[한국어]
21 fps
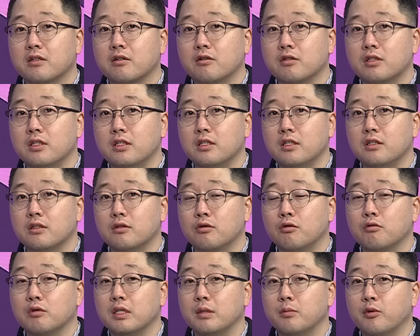것이
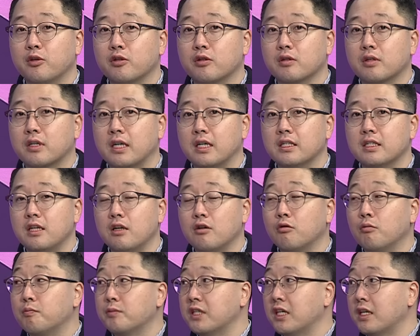총 이번까지
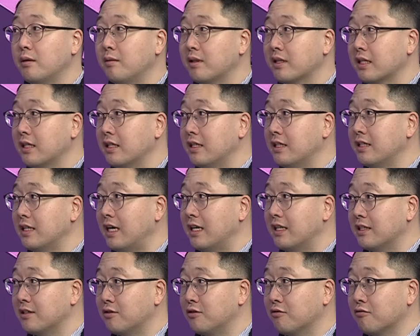7차례밖에 되지
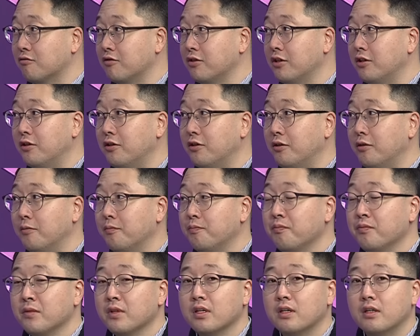않았었고요.
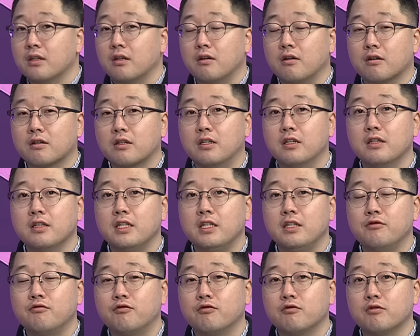어, 그
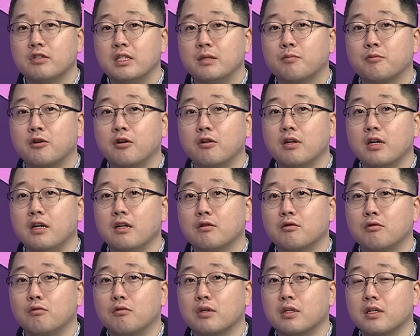이후 10거래일
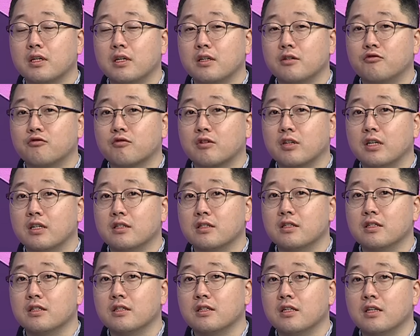동안의
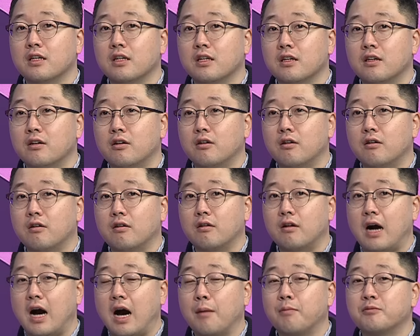주가는
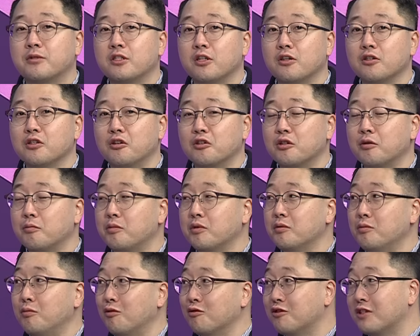어, 앞선
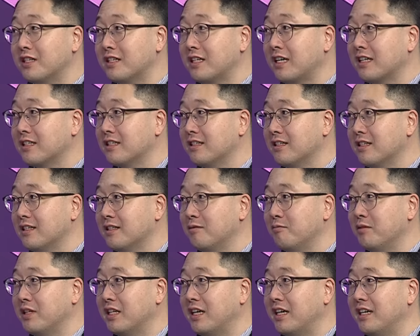6번은 모두 다 상승을
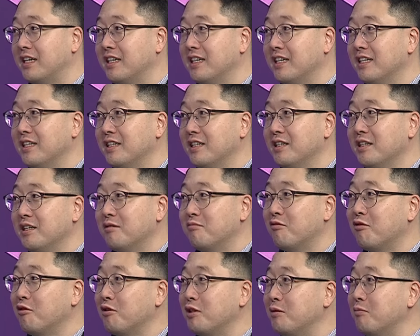했습니다. 어...
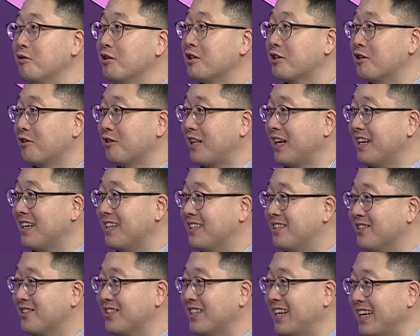물론 이번이 그렇다는
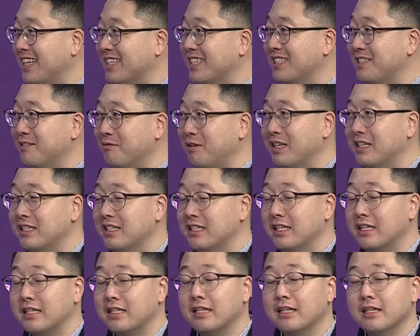것은
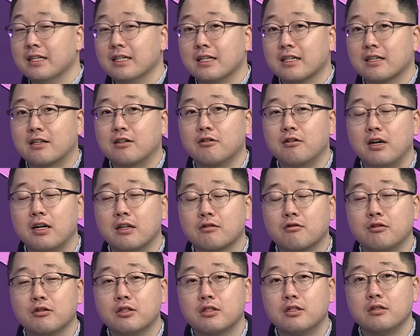아니겠지만은 그러한
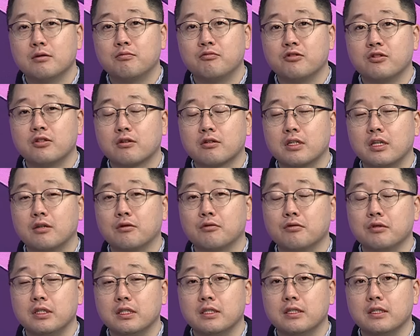컨트 분석
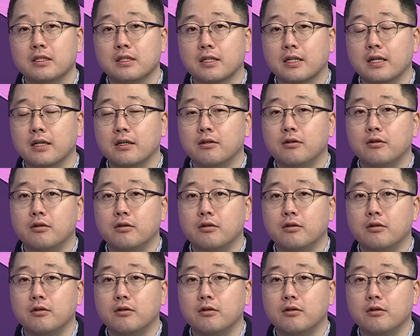자료도 있으니까요.